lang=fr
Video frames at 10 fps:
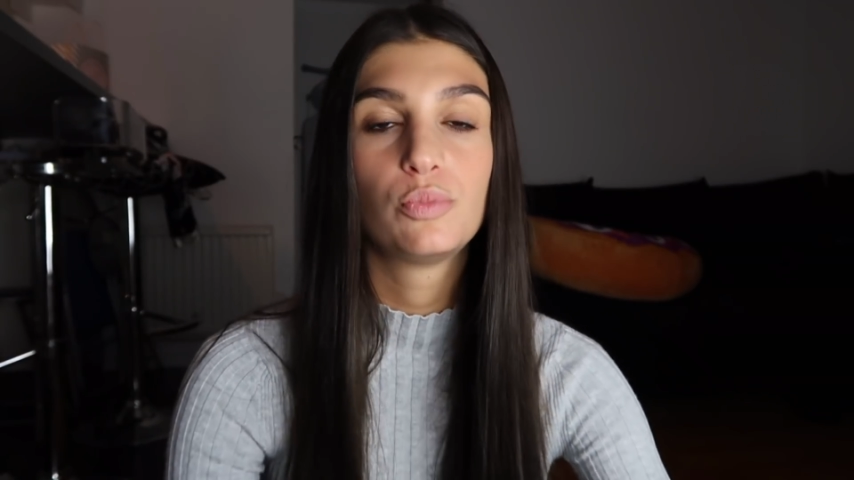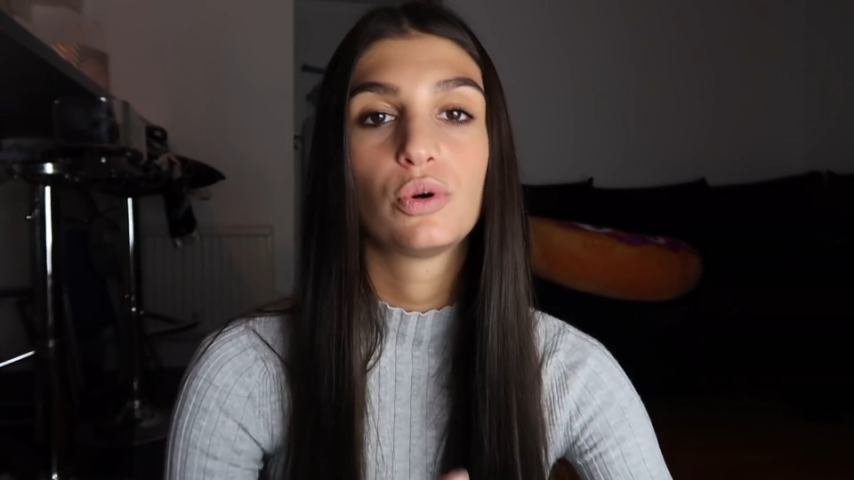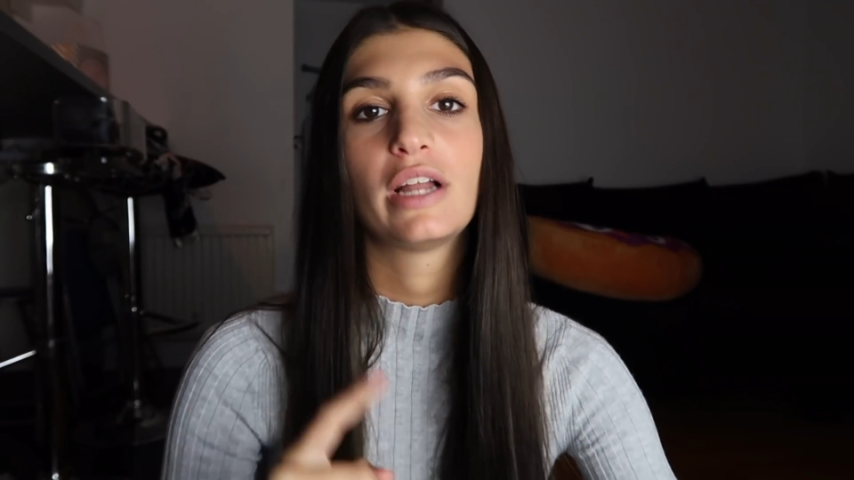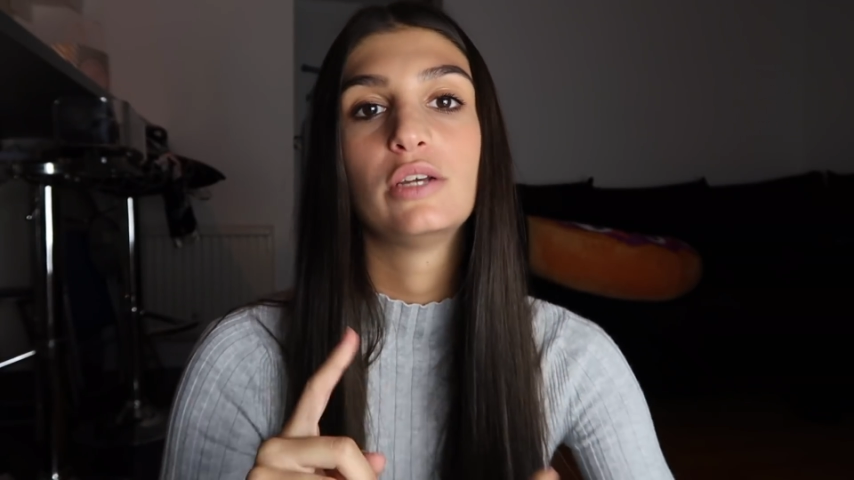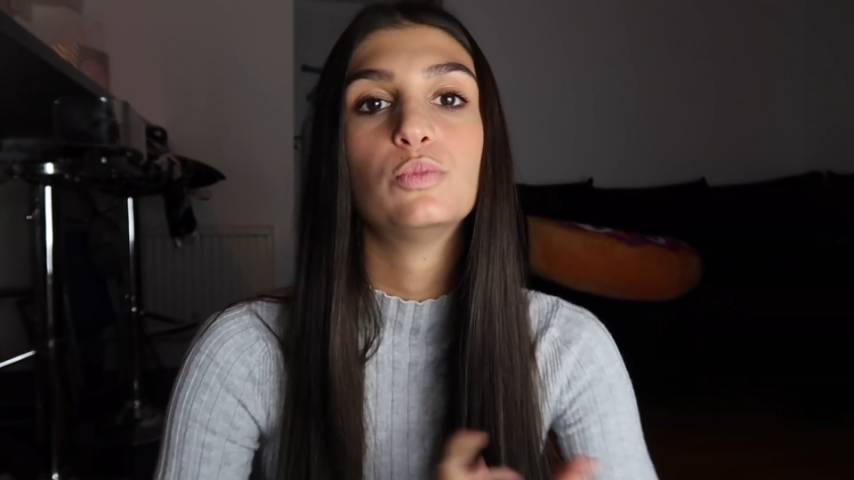
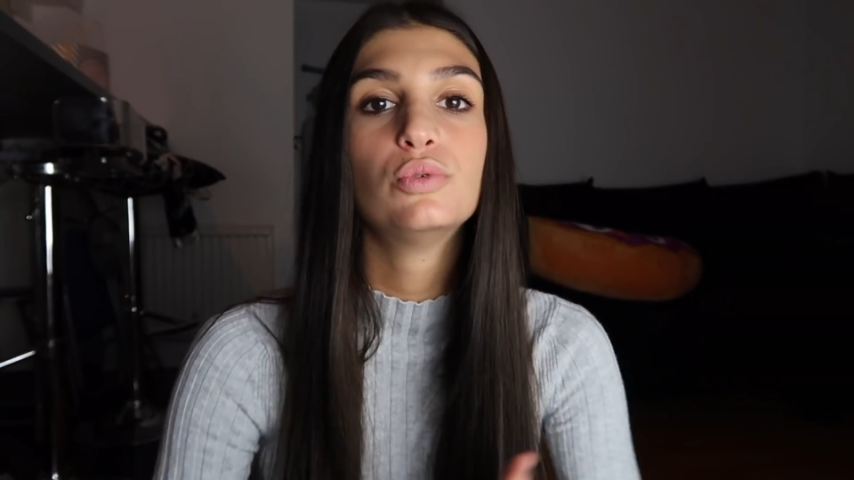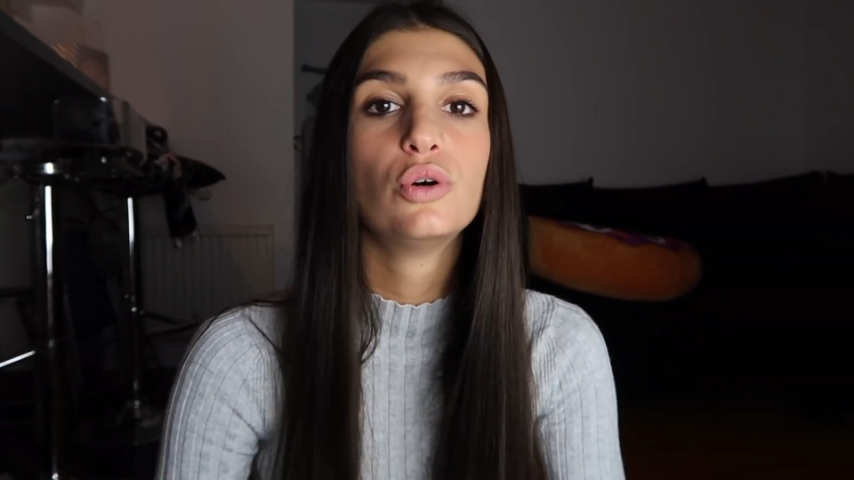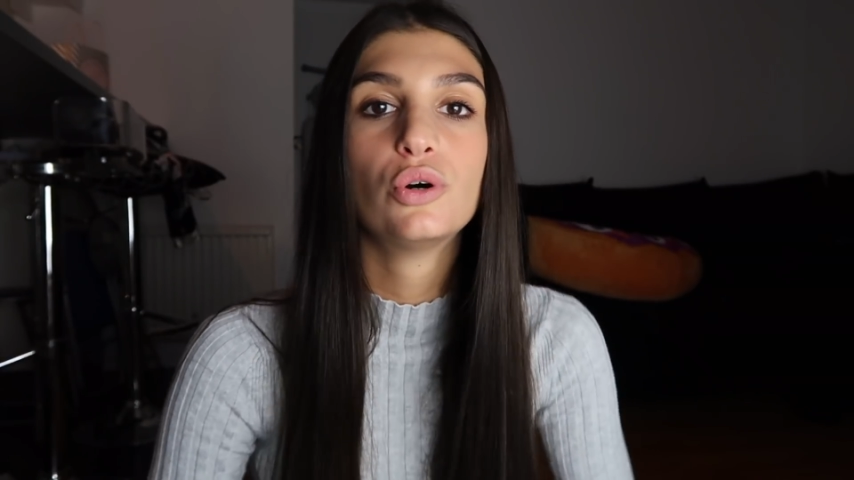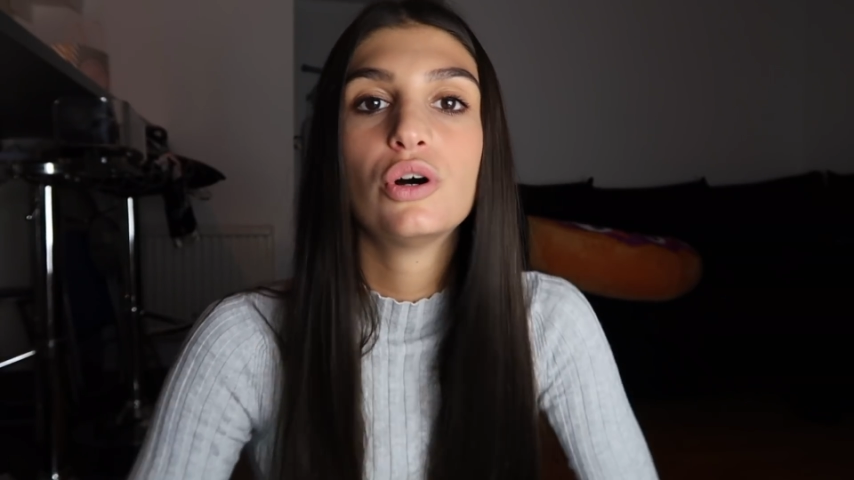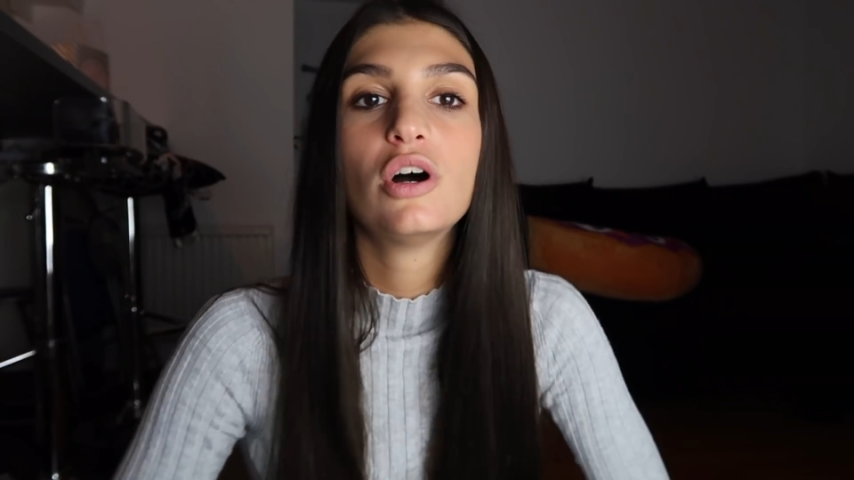pour aller au
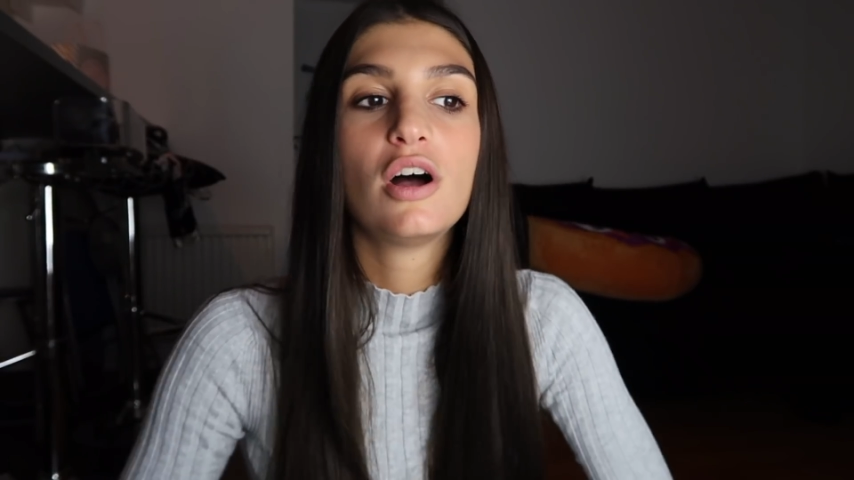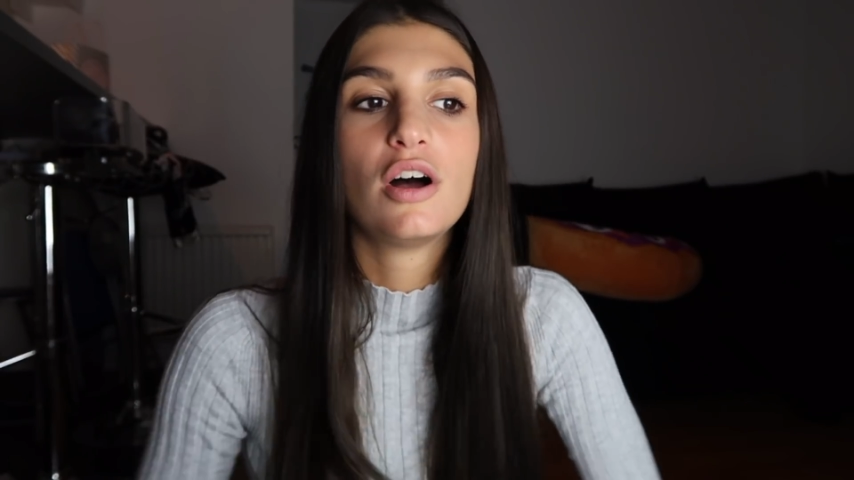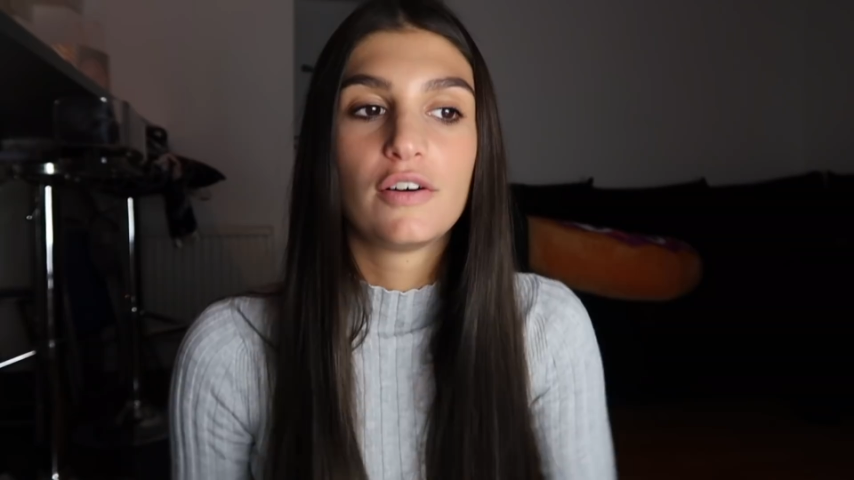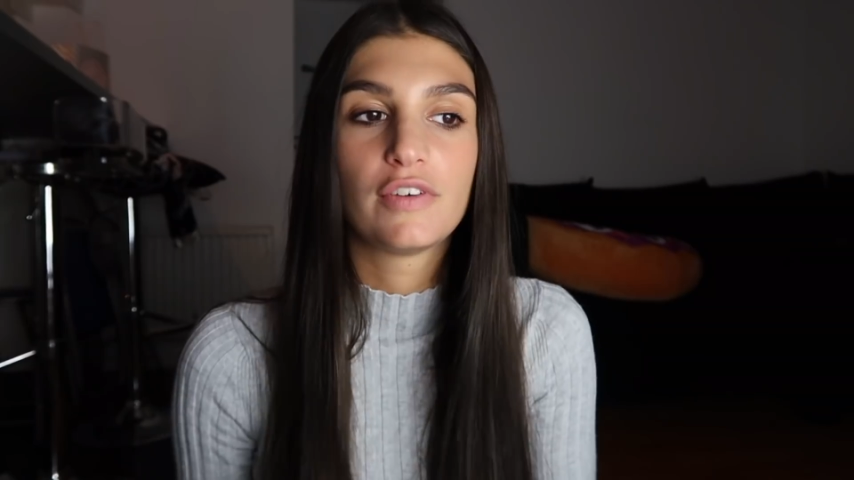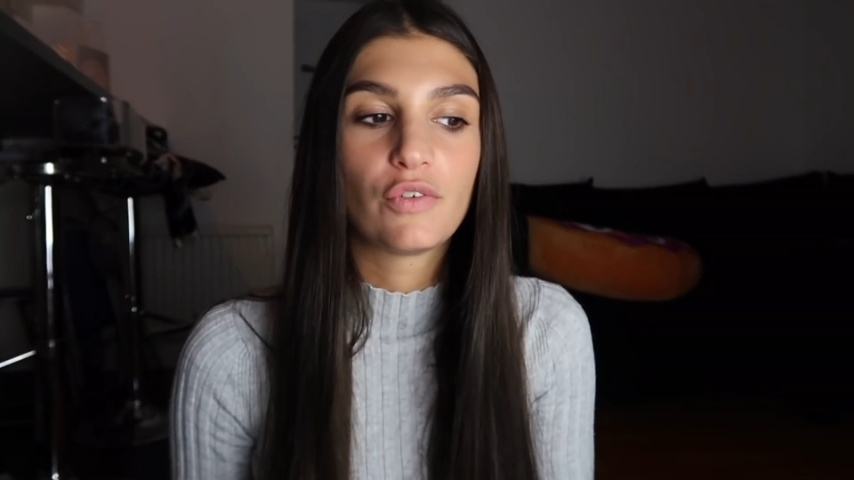boulot
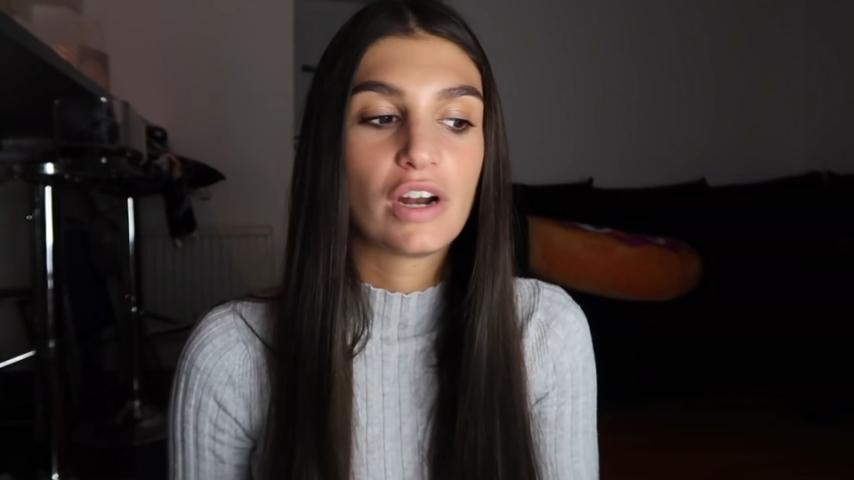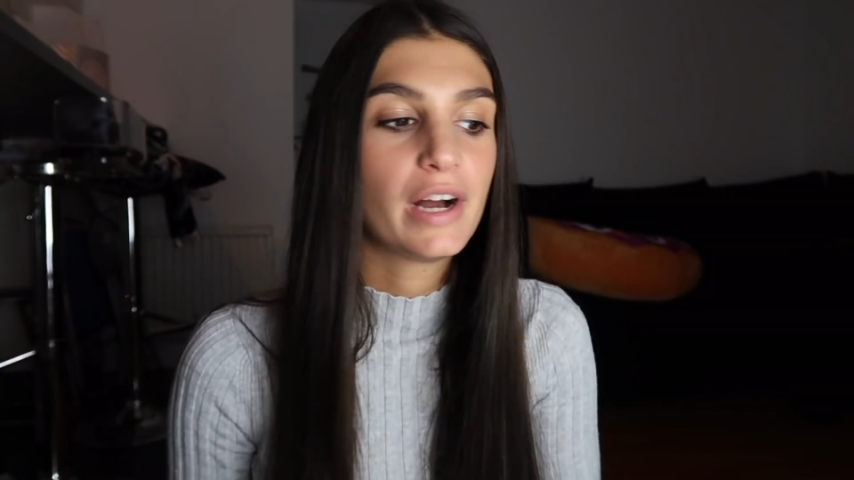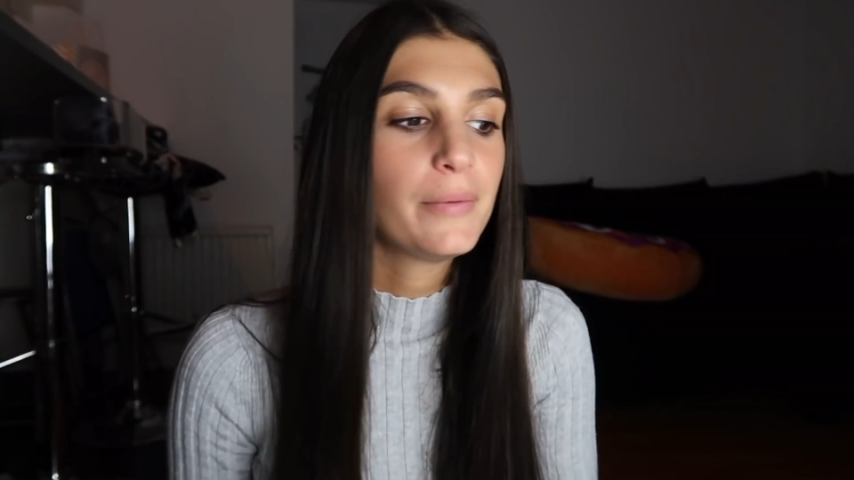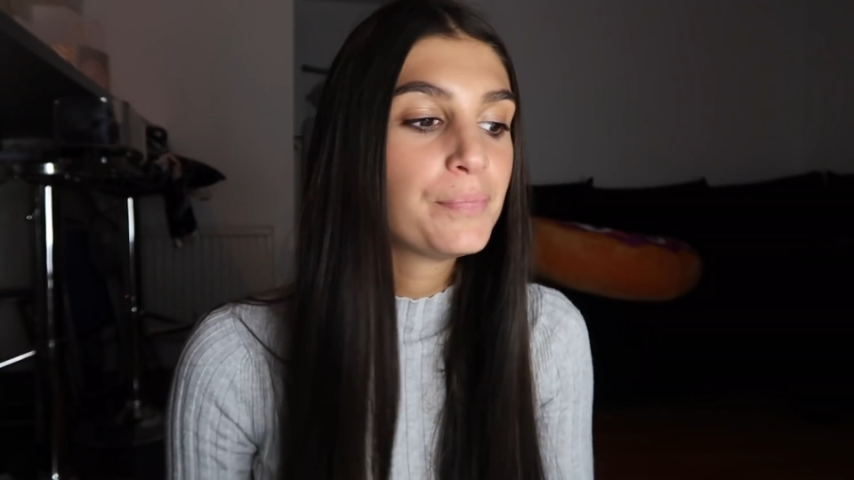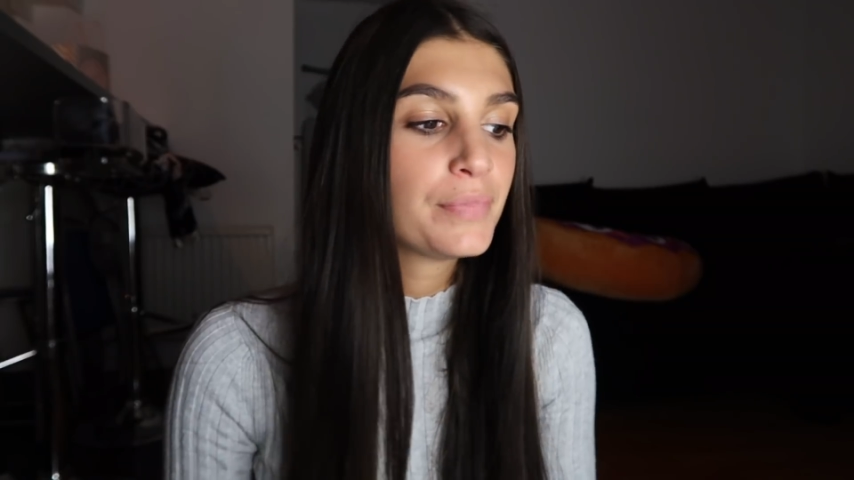Enfin
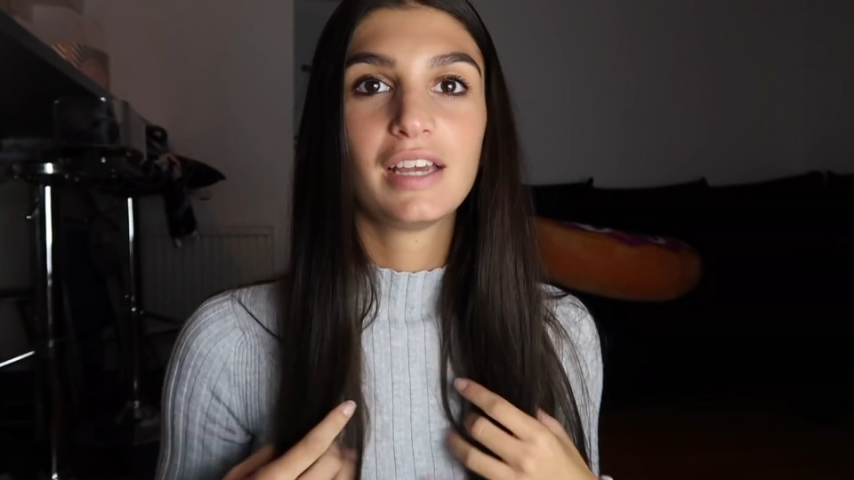voilà